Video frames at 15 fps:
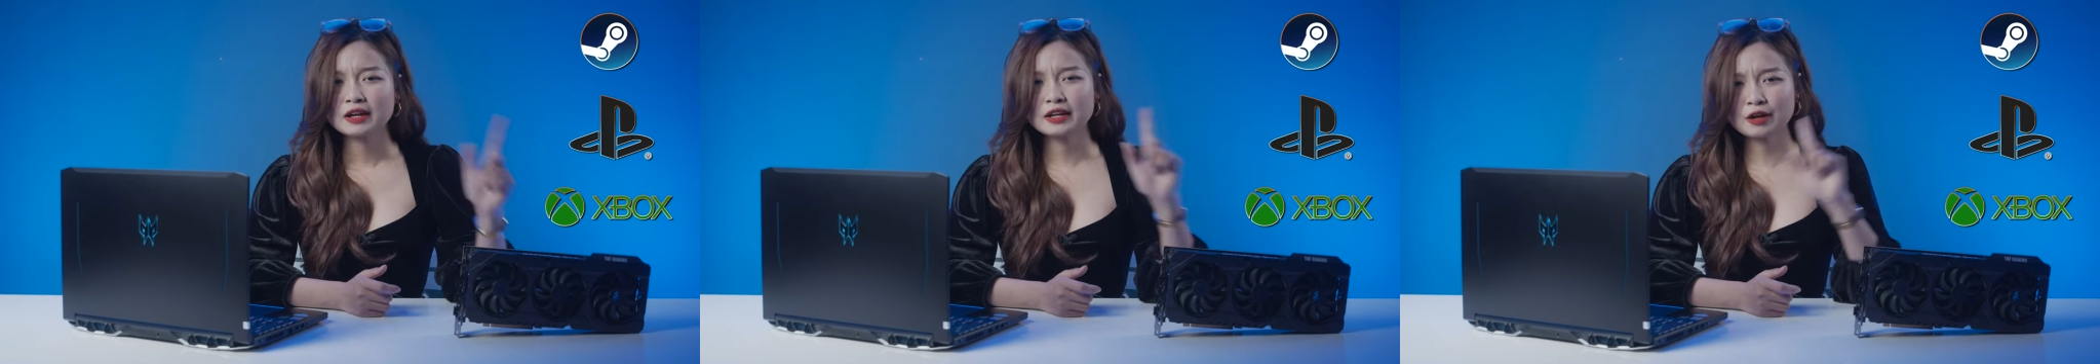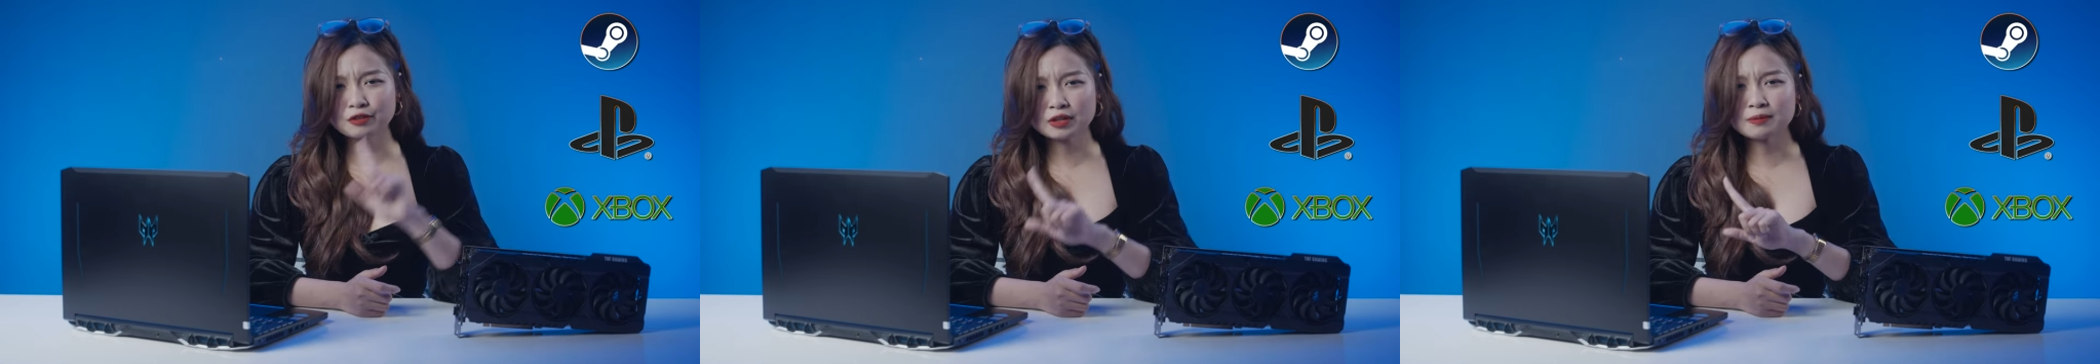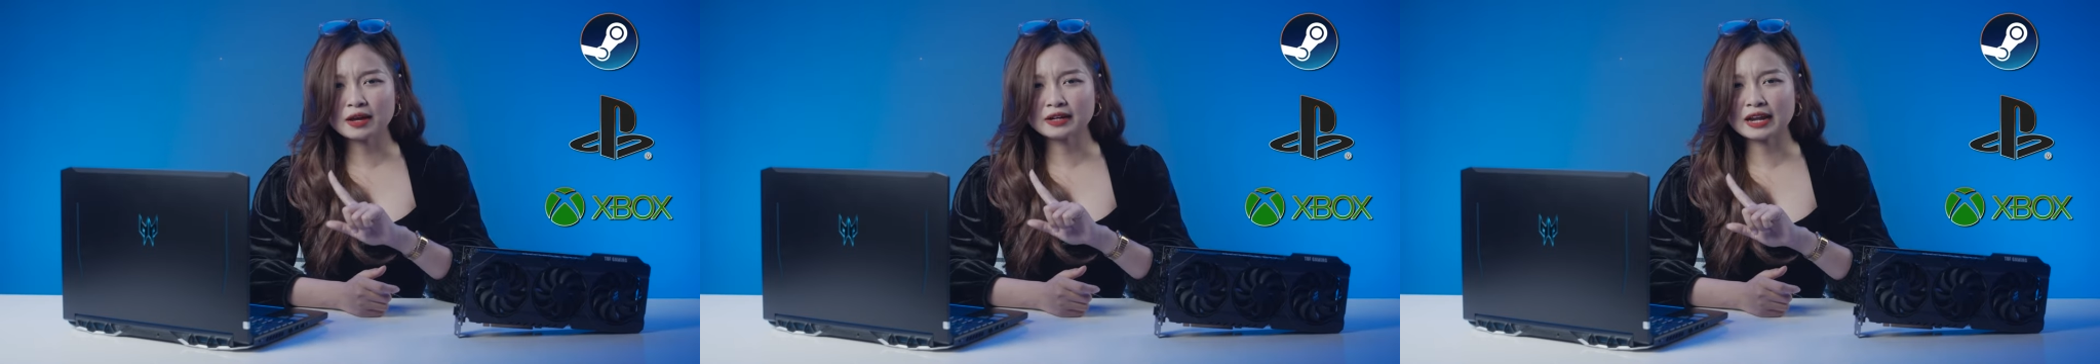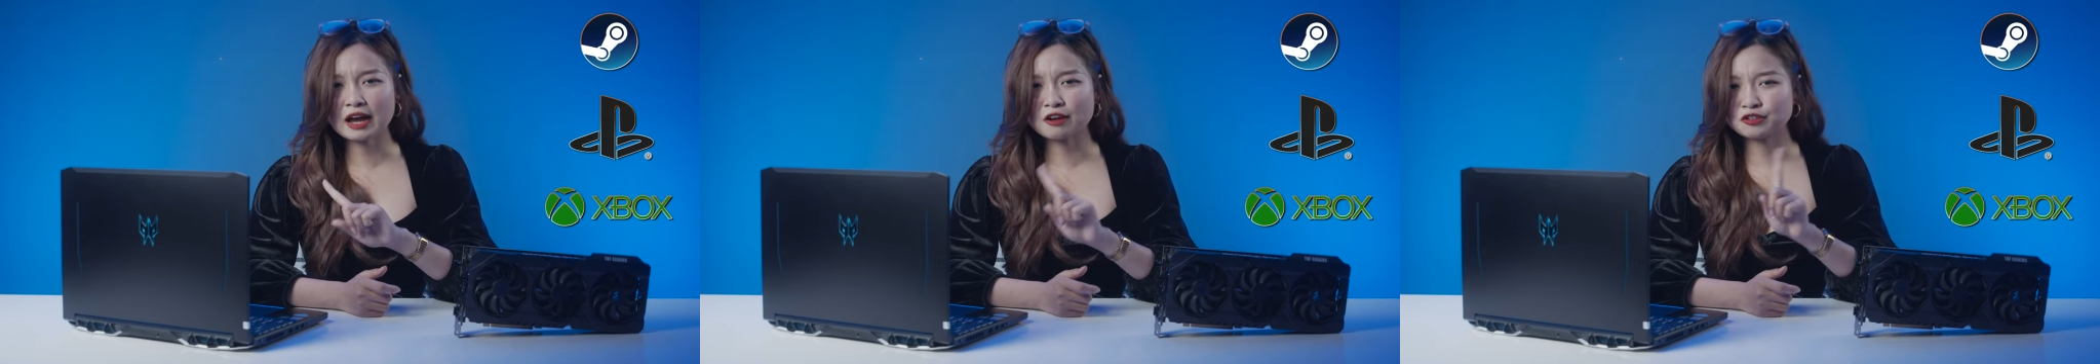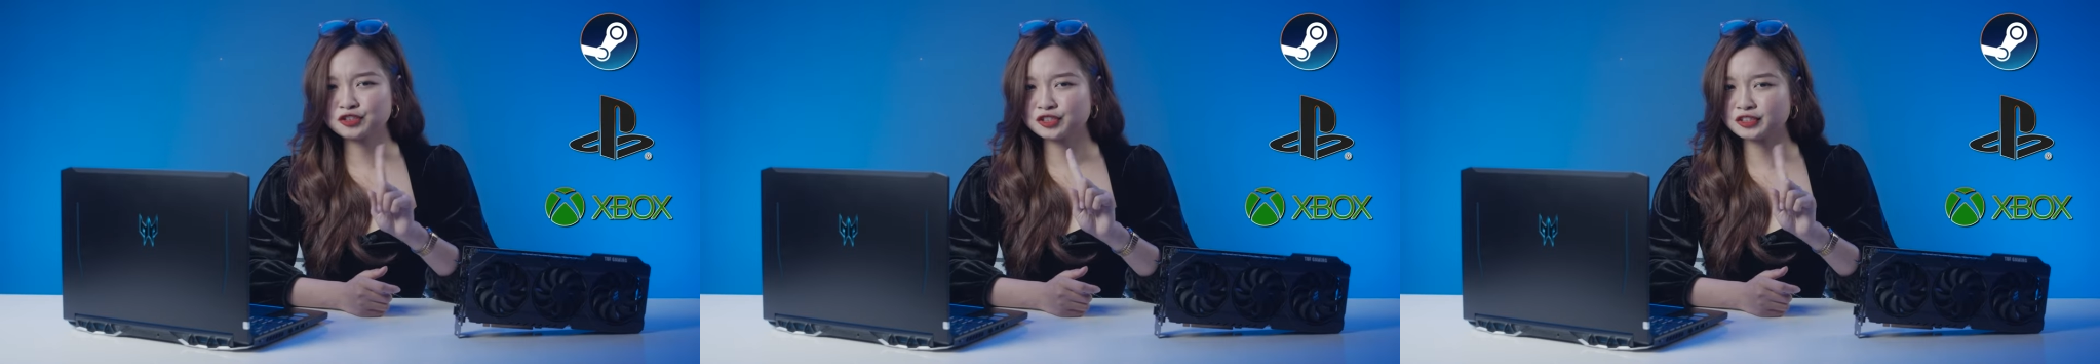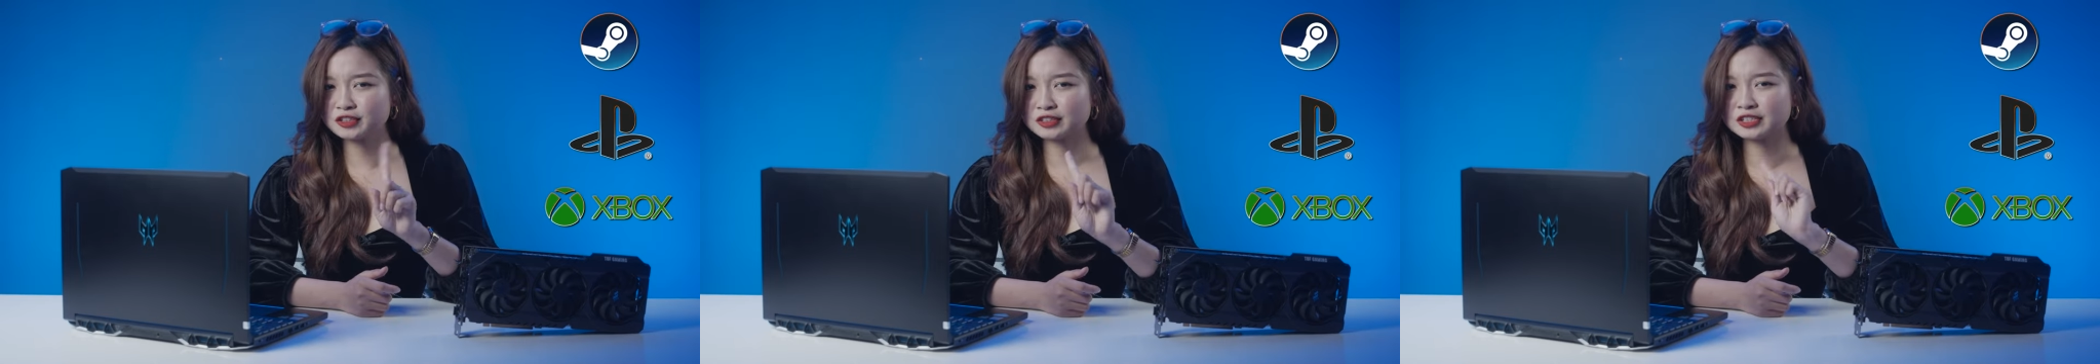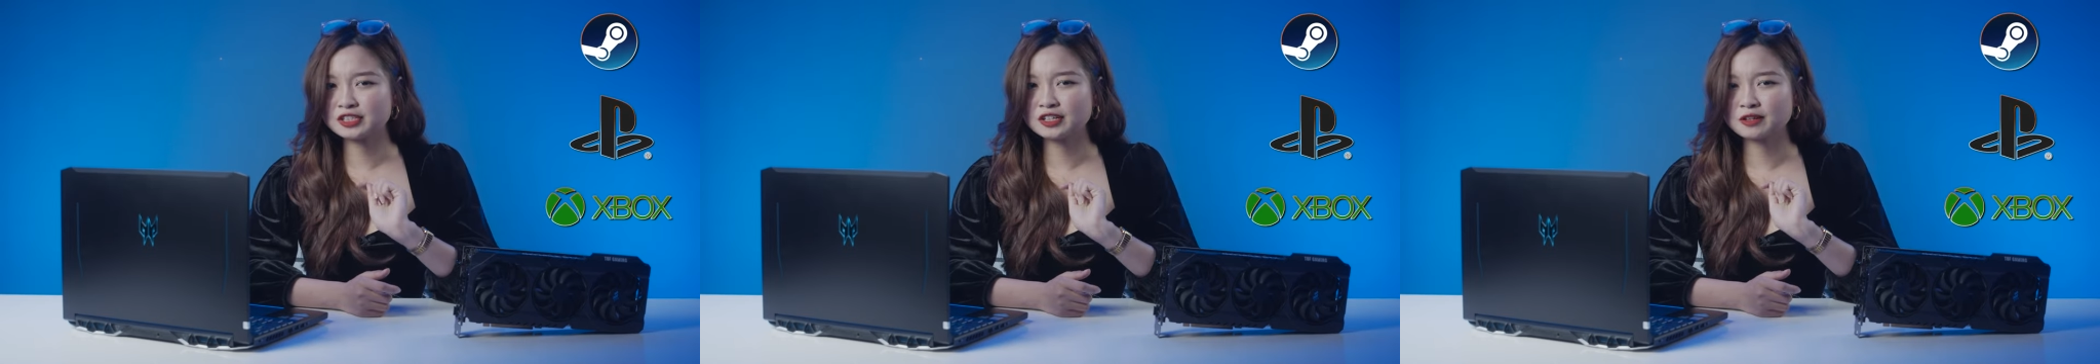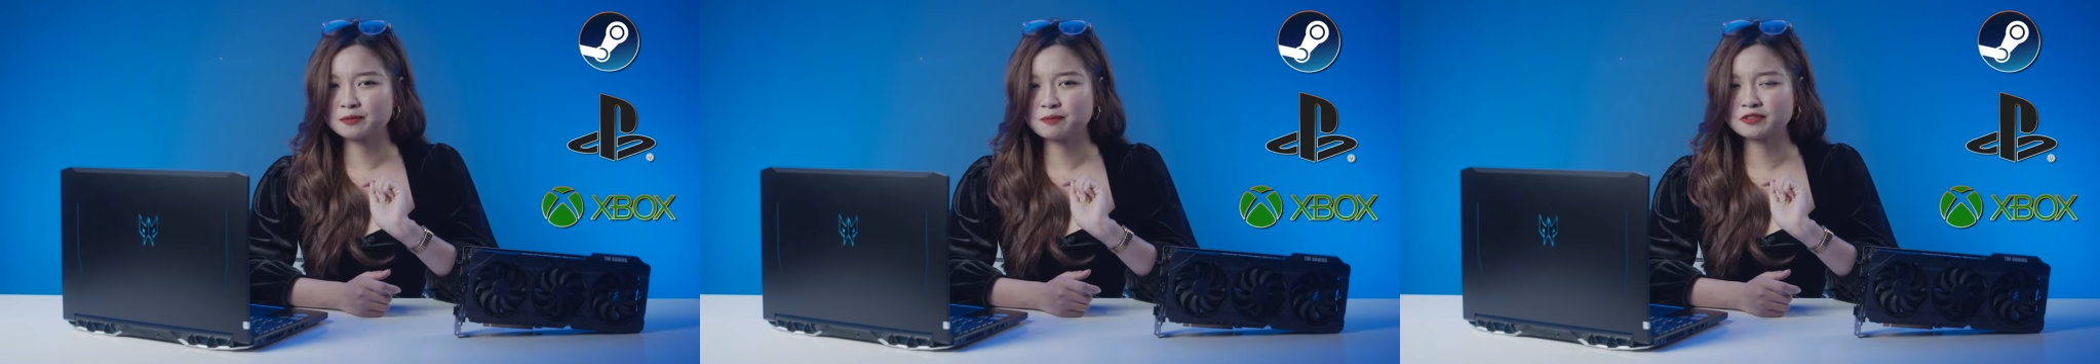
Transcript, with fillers: Nếu như bạn nào chưa từng chơi